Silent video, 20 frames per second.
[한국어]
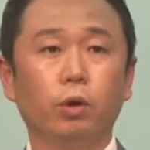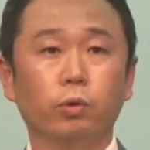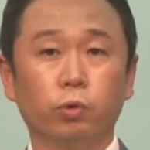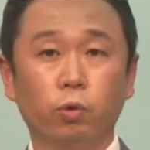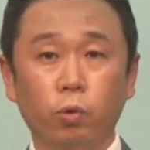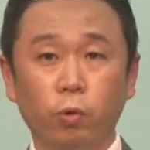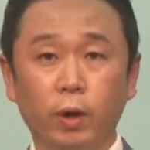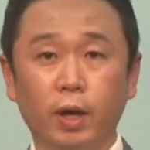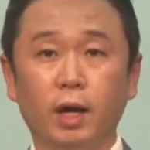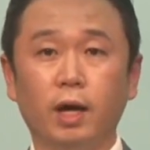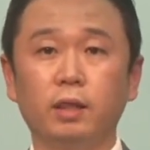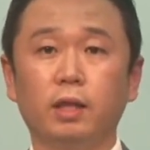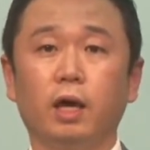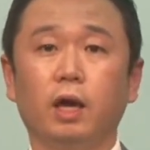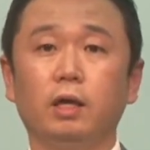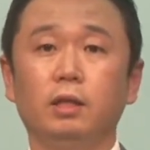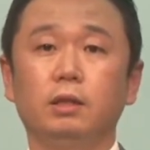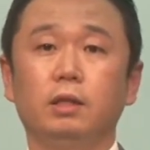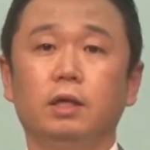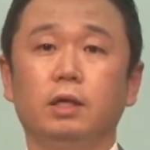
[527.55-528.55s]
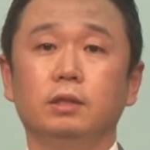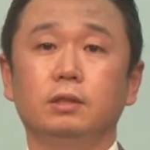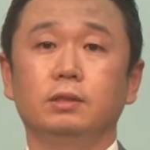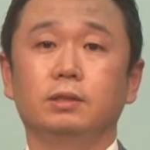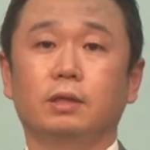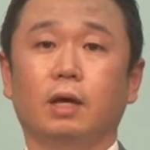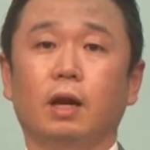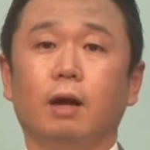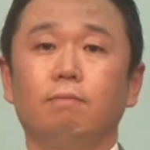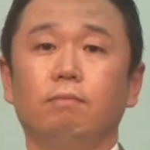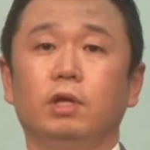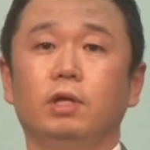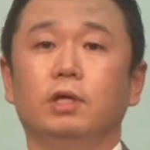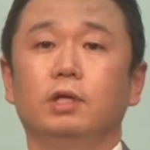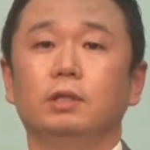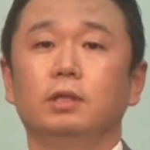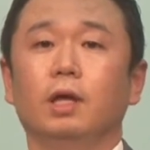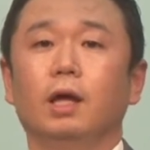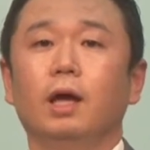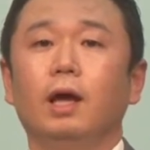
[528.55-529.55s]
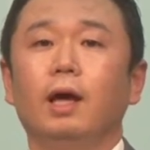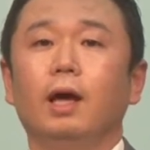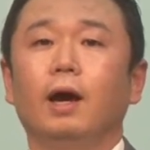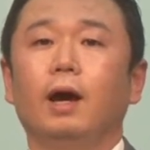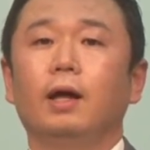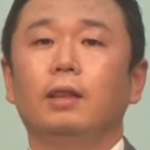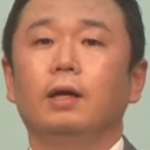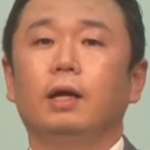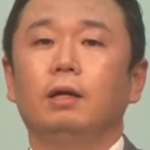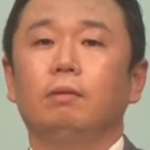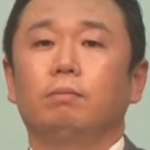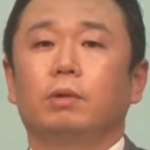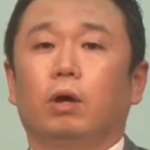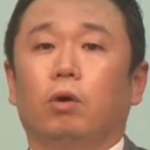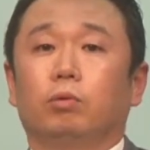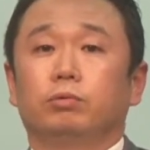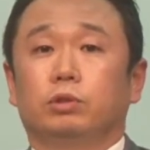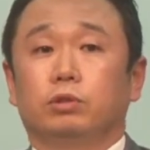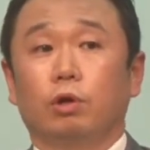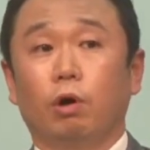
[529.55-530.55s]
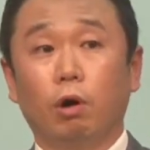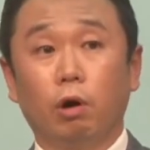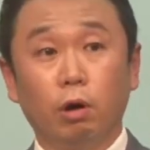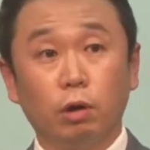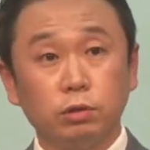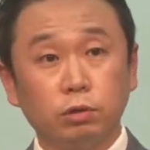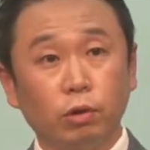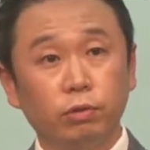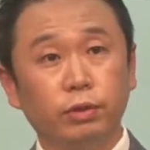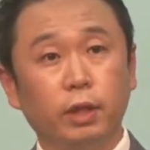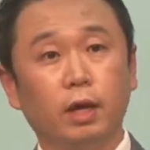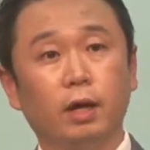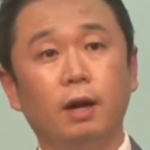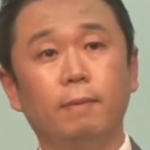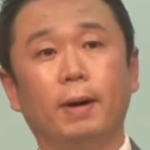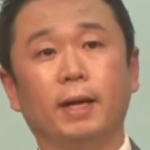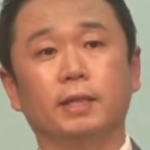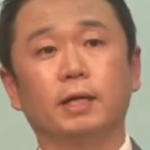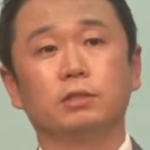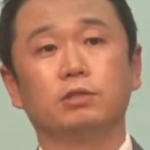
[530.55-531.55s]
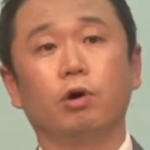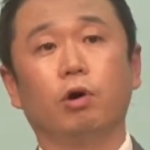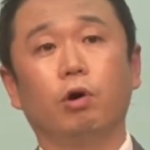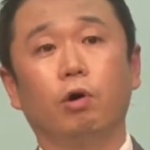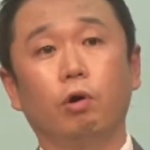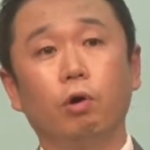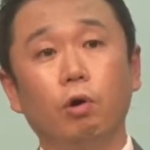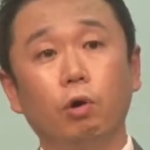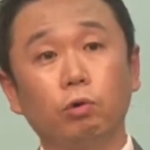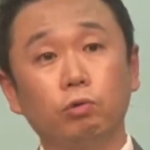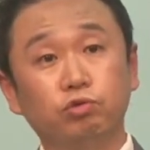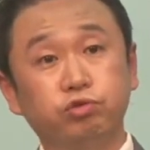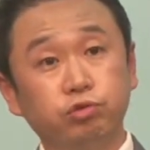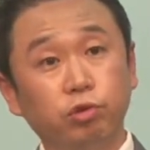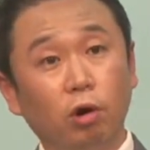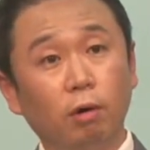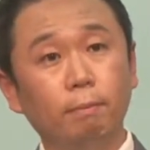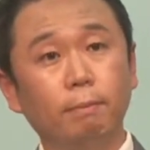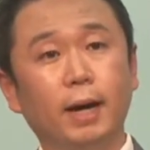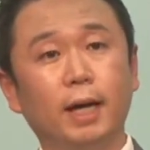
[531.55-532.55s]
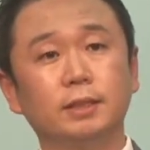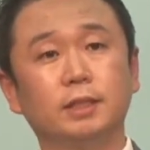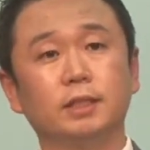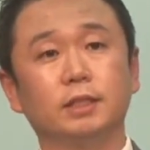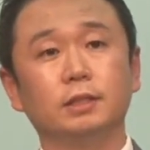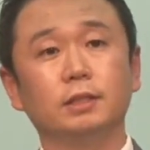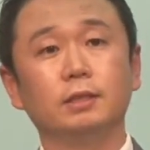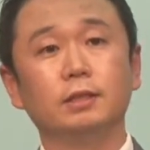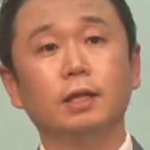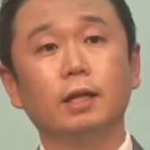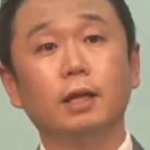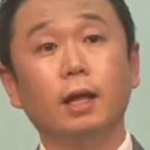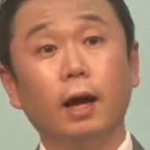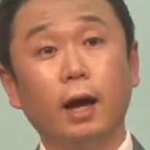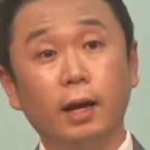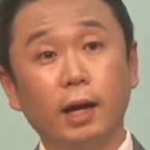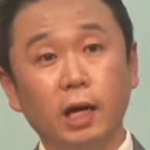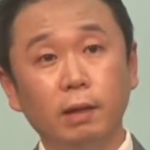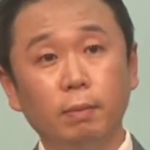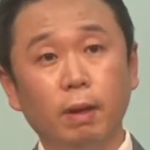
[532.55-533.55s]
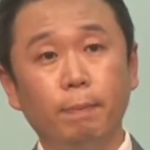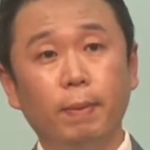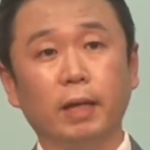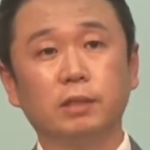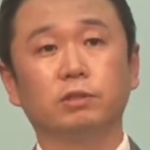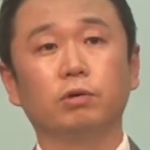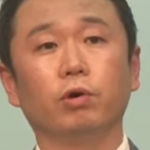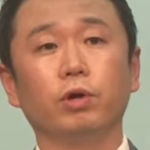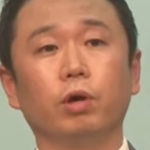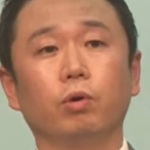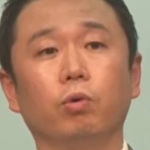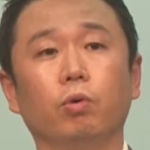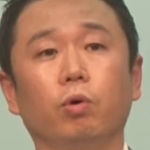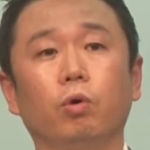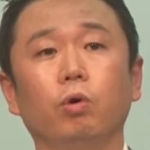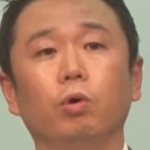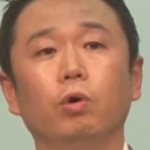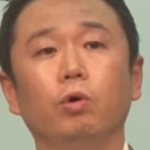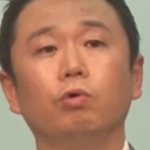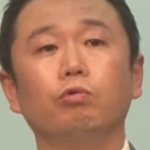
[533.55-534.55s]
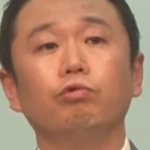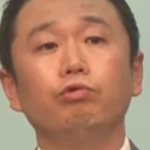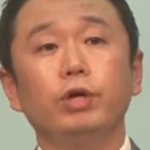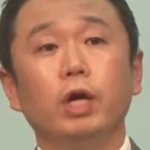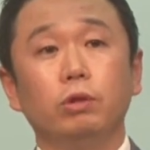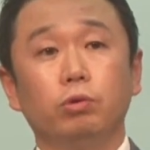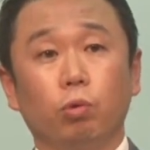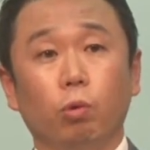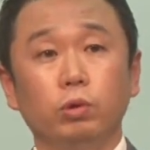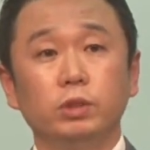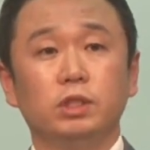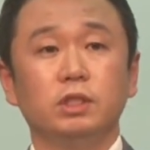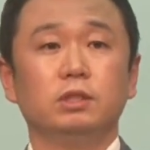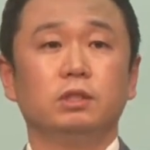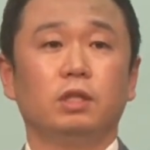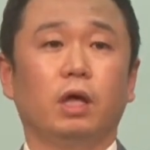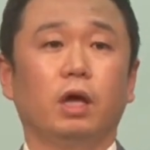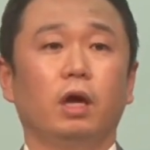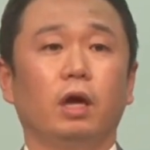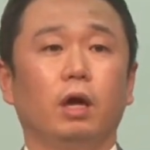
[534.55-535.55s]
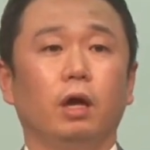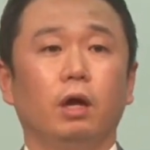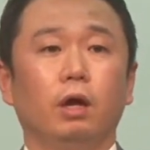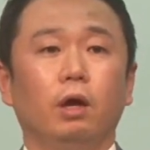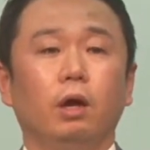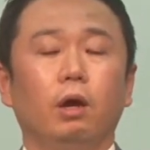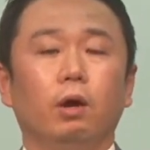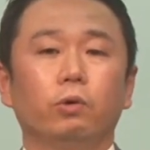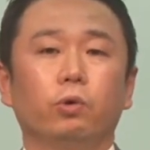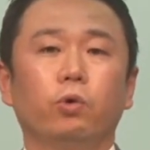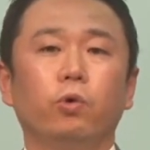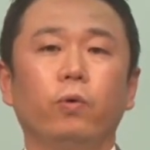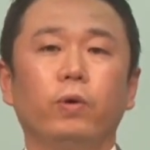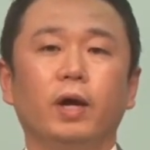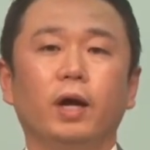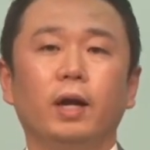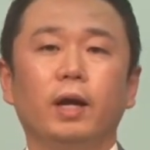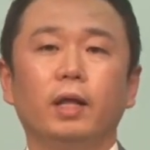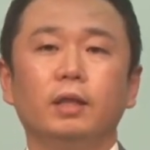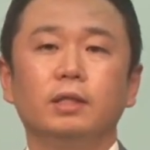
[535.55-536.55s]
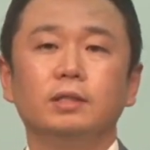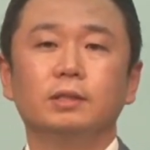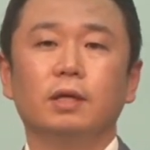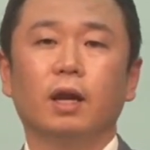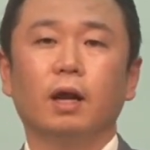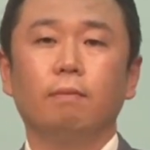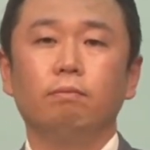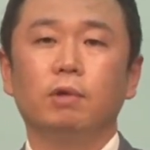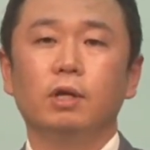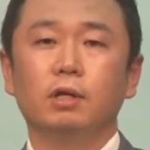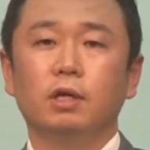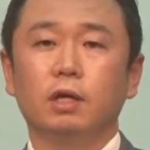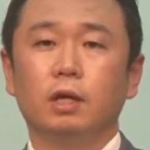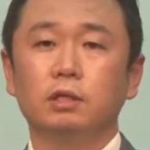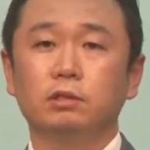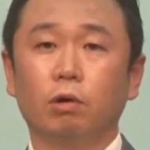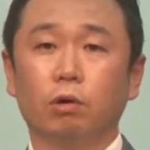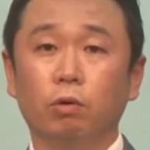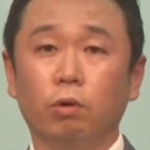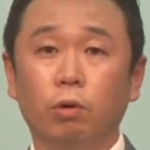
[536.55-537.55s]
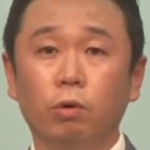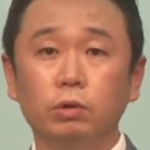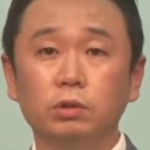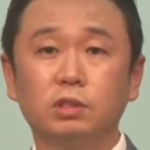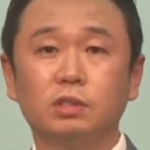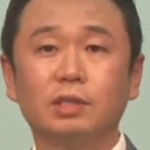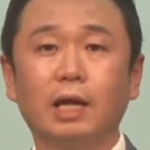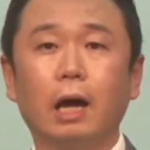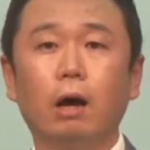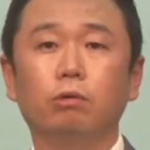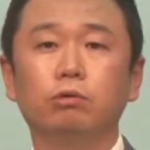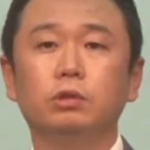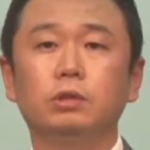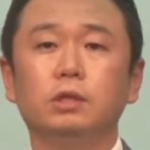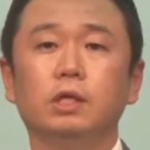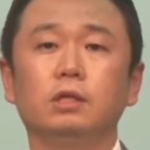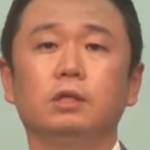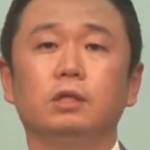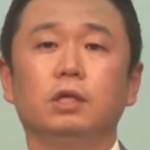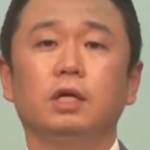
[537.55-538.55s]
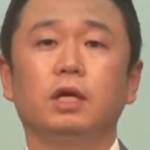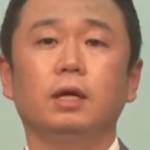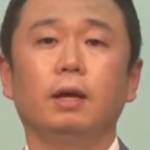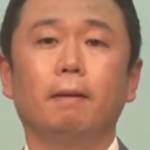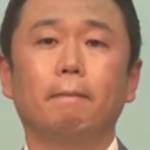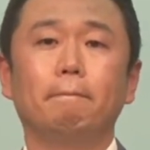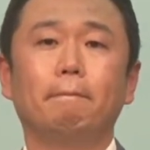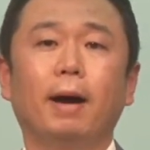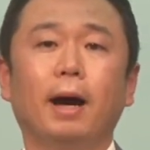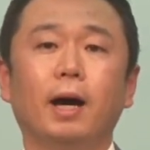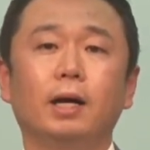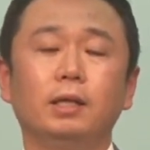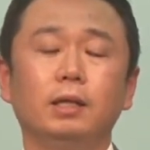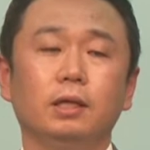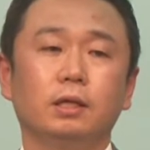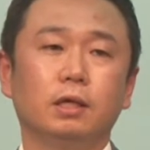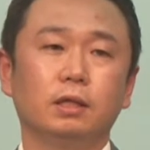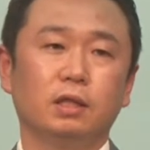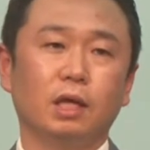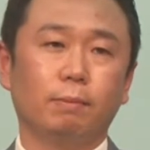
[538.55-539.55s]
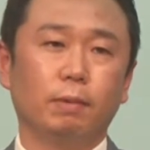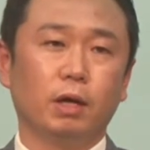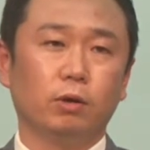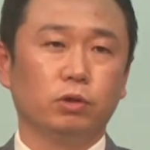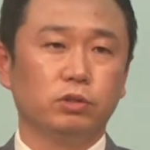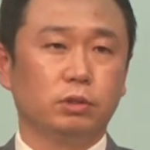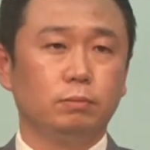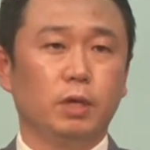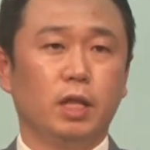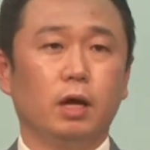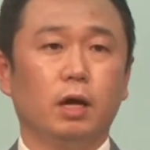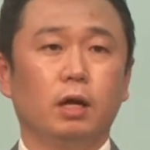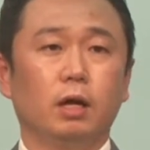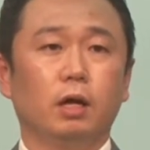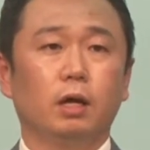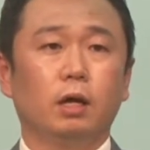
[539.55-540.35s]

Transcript: 교회 안에 있는 사람들은 하나님께로부터 선택을 받아서 구원받은 하나님의 백성이고 우리의 동지인데 교회 안에 있는 사람들끼리 서로 싸우는 일들이 많이 있기 때문에 그렇습니다.